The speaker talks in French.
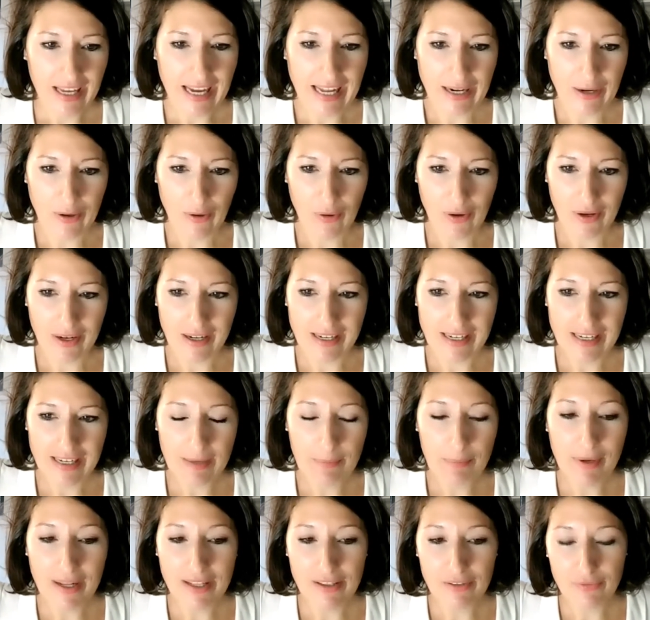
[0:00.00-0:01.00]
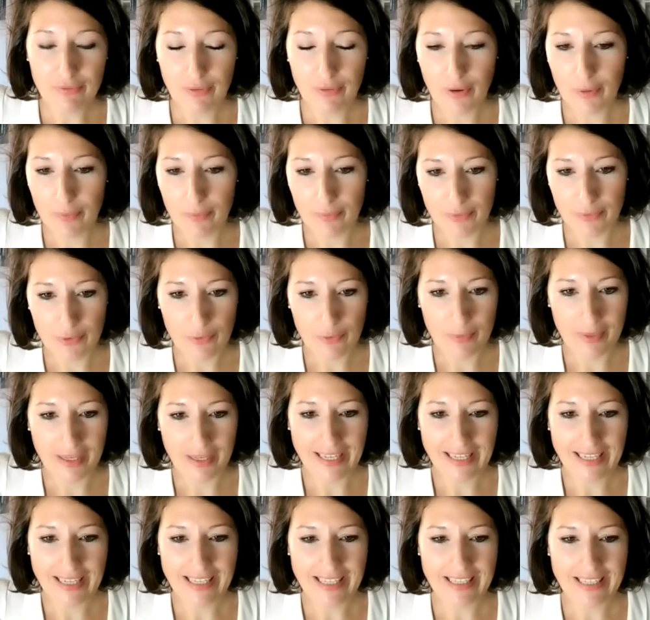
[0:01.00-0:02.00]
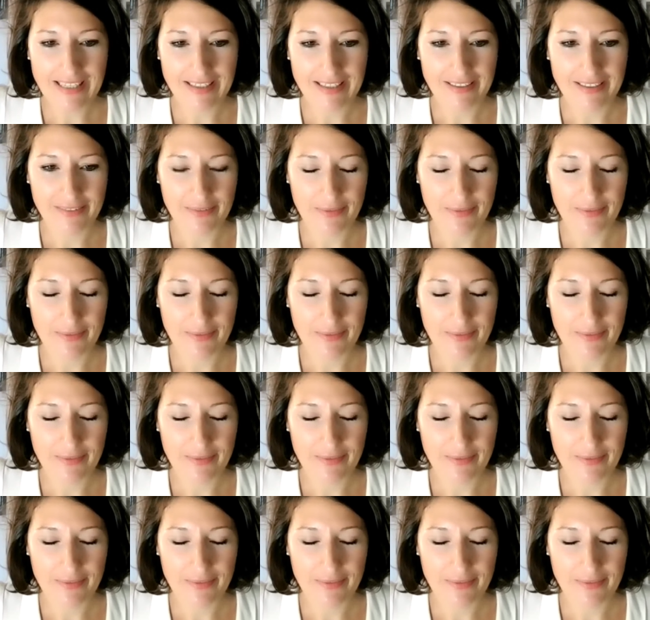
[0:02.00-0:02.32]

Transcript: Alors, les plateformes numériques,